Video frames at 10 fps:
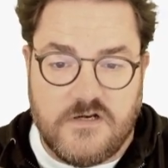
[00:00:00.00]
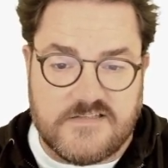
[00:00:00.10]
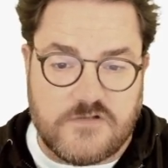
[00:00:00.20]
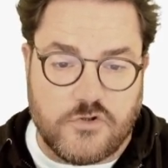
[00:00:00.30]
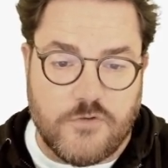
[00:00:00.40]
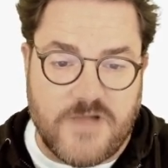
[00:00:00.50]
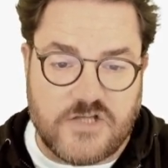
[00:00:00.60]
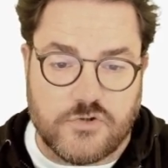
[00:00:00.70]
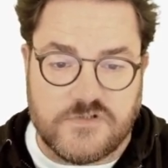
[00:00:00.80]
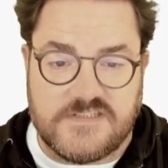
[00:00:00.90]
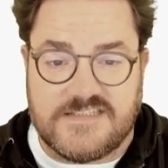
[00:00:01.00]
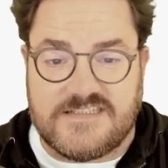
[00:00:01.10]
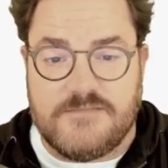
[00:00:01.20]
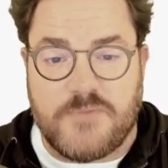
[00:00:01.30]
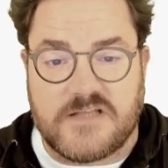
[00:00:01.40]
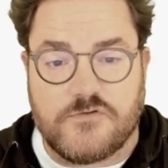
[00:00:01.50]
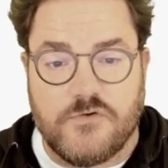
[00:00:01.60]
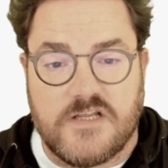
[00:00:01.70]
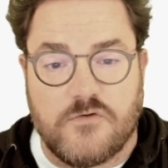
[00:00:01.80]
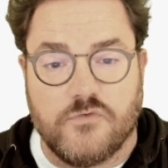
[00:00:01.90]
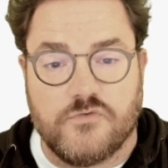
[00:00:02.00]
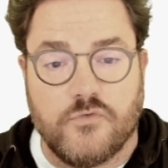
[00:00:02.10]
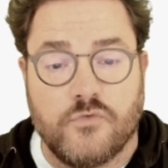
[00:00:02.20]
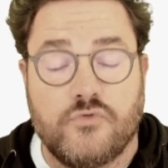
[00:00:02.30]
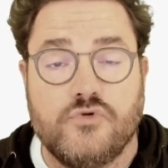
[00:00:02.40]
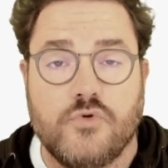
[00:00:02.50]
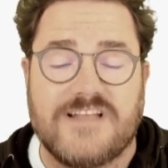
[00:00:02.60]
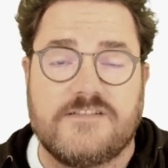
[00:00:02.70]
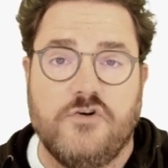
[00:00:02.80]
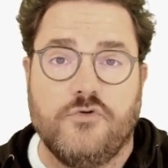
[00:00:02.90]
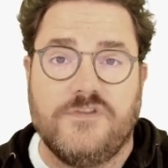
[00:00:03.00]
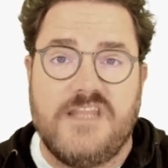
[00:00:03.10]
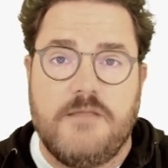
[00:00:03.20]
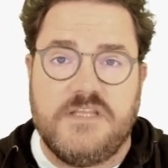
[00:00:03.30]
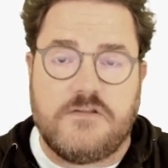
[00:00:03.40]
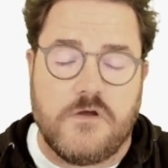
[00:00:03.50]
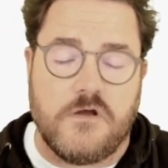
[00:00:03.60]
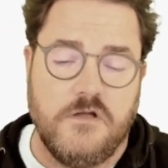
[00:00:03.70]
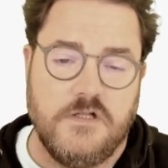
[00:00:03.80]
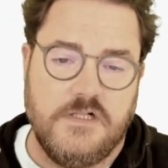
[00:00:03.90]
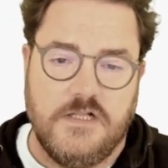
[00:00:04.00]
les stocks de marchandises ici, parce que les comptes ont toujours un solde débiteur